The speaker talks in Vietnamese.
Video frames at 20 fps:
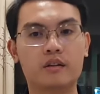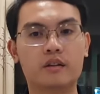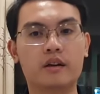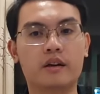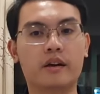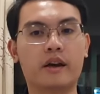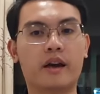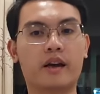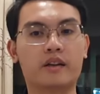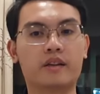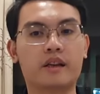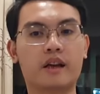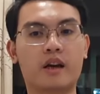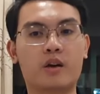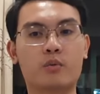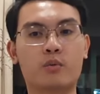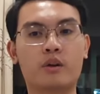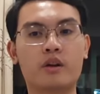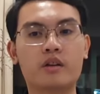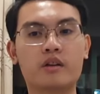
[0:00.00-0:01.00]
Thời hạn
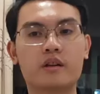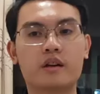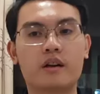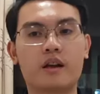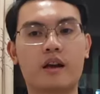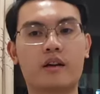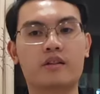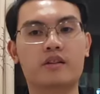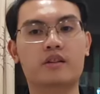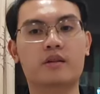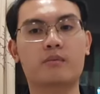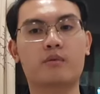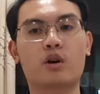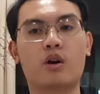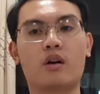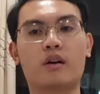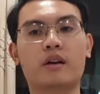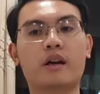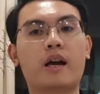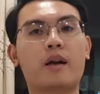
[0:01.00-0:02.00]
giải quyết là trong
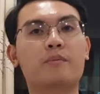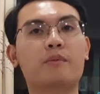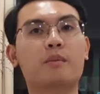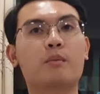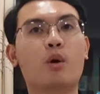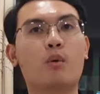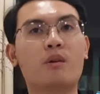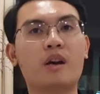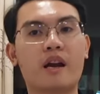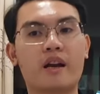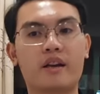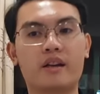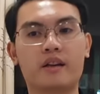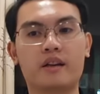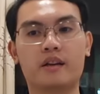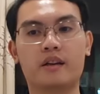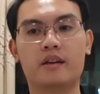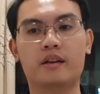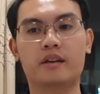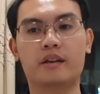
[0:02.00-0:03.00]
khoảng 24
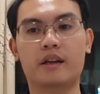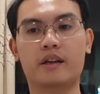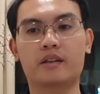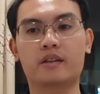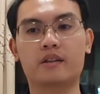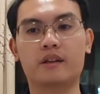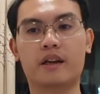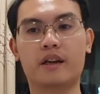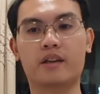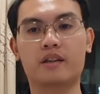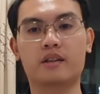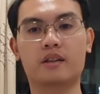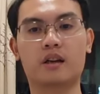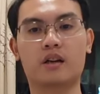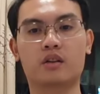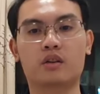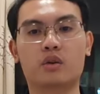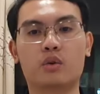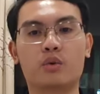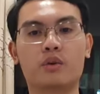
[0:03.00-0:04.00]
ngày kể từ ngày
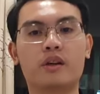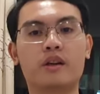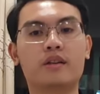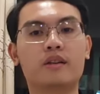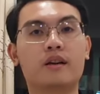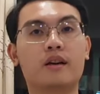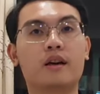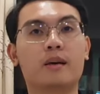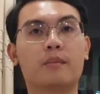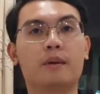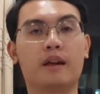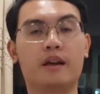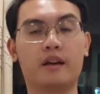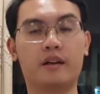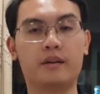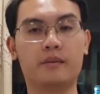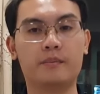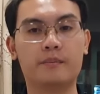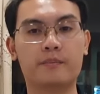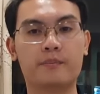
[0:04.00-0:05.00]
nhận đủ giấy tờ hợp
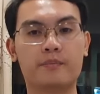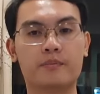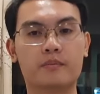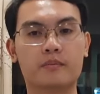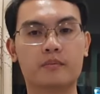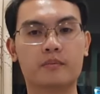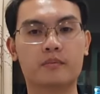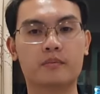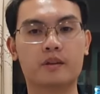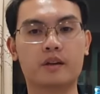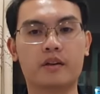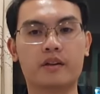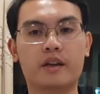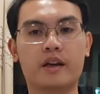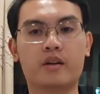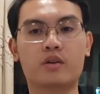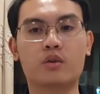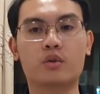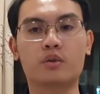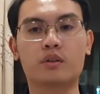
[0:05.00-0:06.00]
lệ. Thời
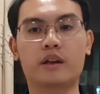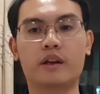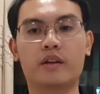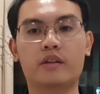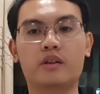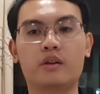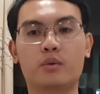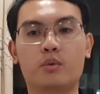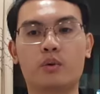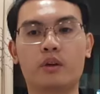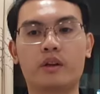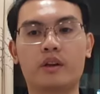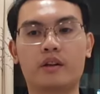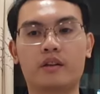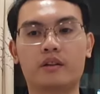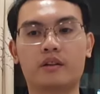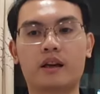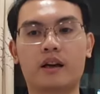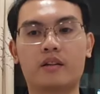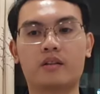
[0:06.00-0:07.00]
gian cụ thể được quy
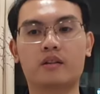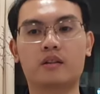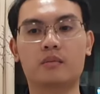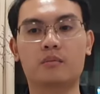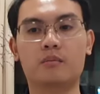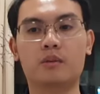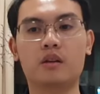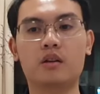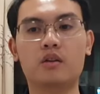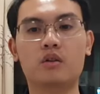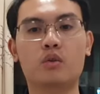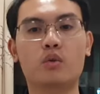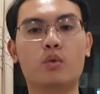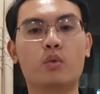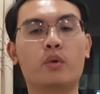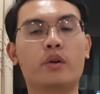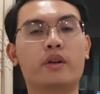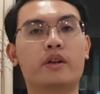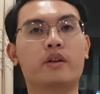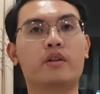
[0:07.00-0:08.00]
định tại từng bước
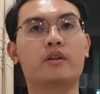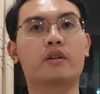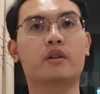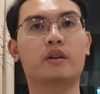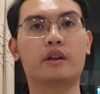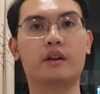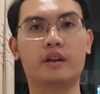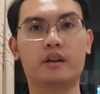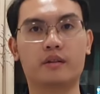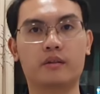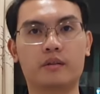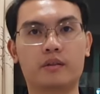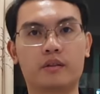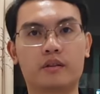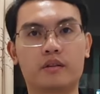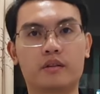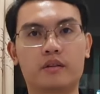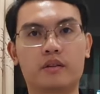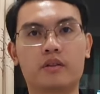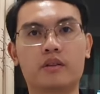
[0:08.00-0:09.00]
của quy trình thực hiện
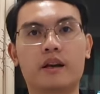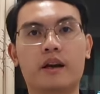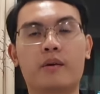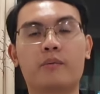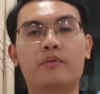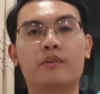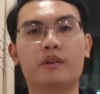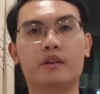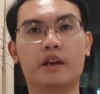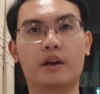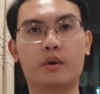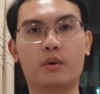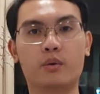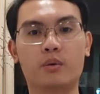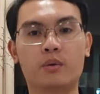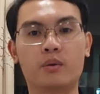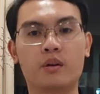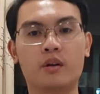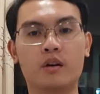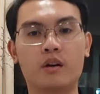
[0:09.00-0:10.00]
như đã vừa nêu.